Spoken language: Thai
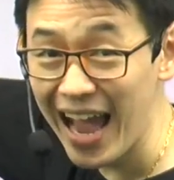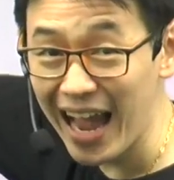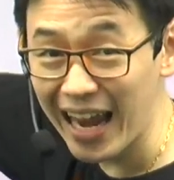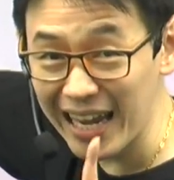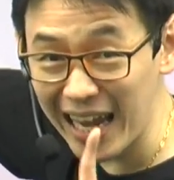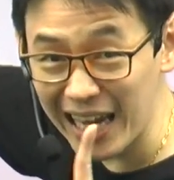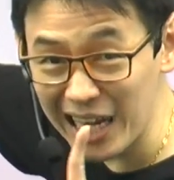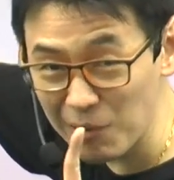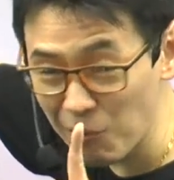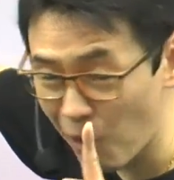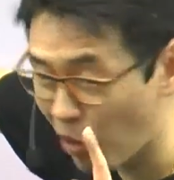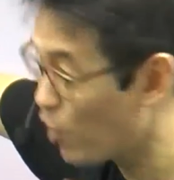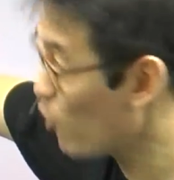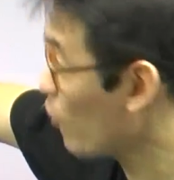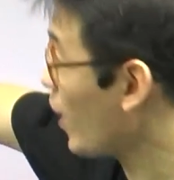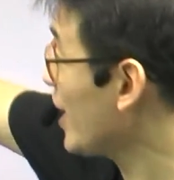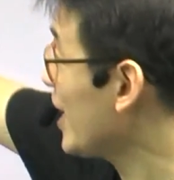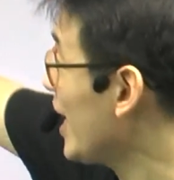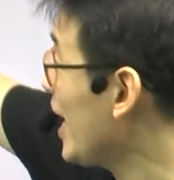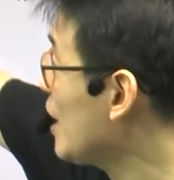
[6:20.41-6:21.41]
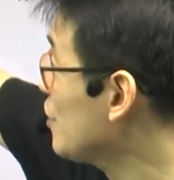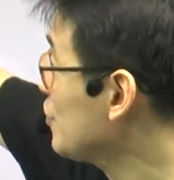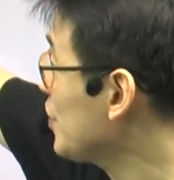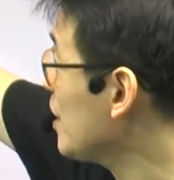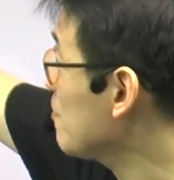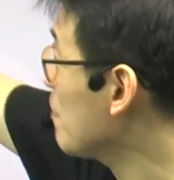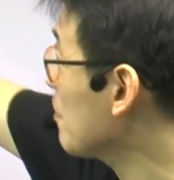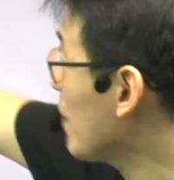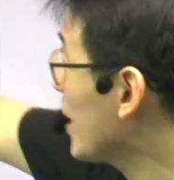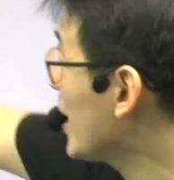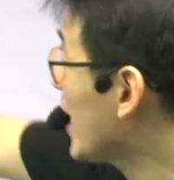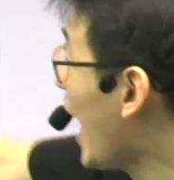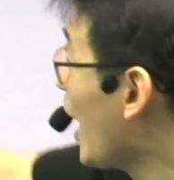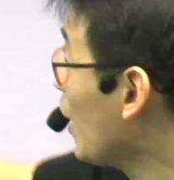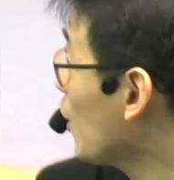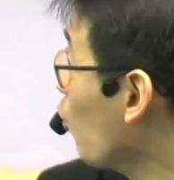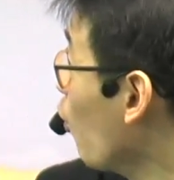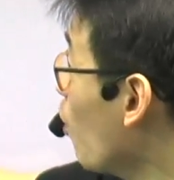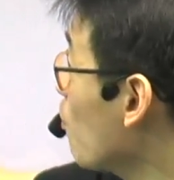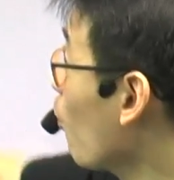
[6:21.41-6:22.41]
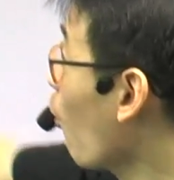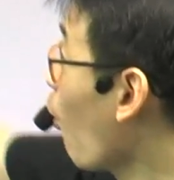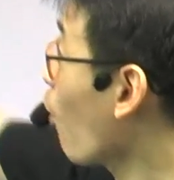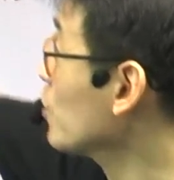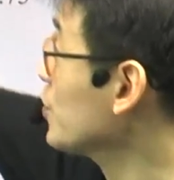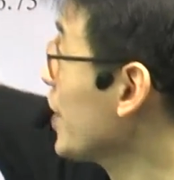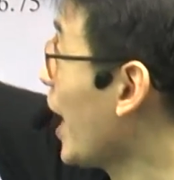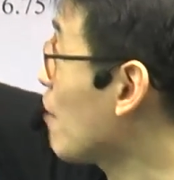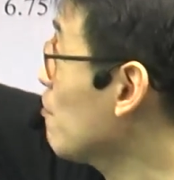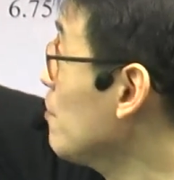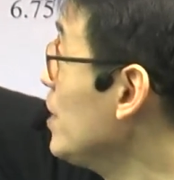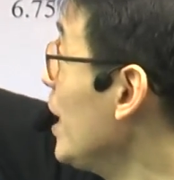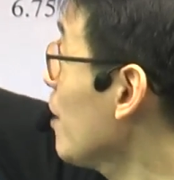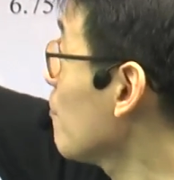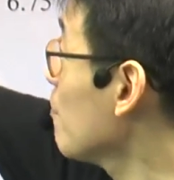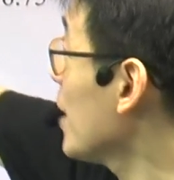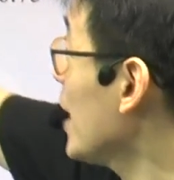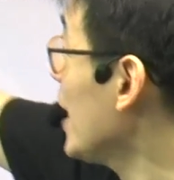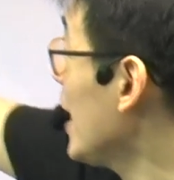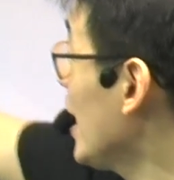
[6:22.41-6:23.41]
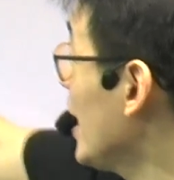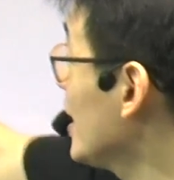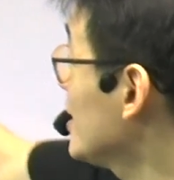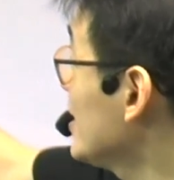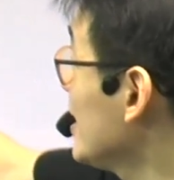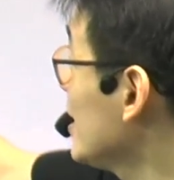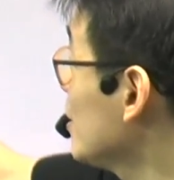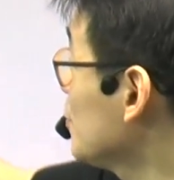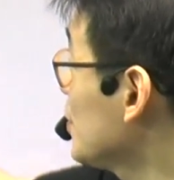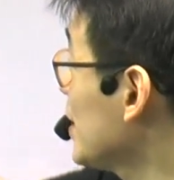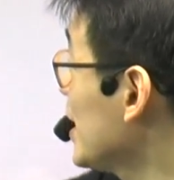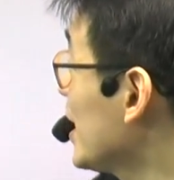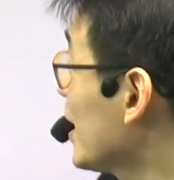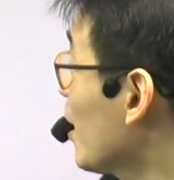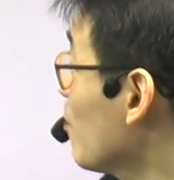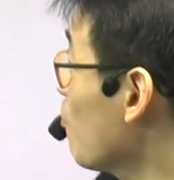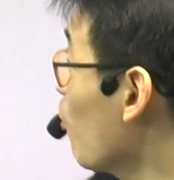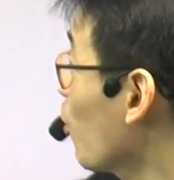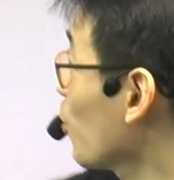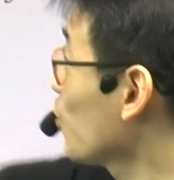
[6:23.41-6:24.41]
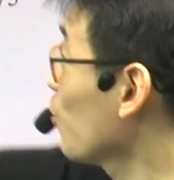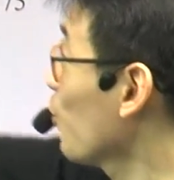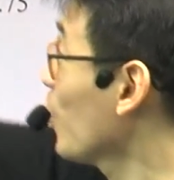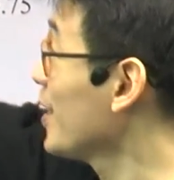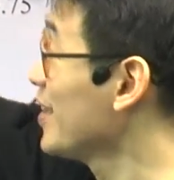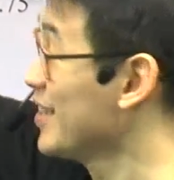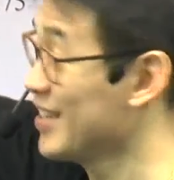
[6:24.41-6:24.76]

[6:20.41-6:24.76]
ในทำนองเดียวกัน AC มันเป็นด้านร่วมของสามเหลี่ยม AGC ข้างบนด้วย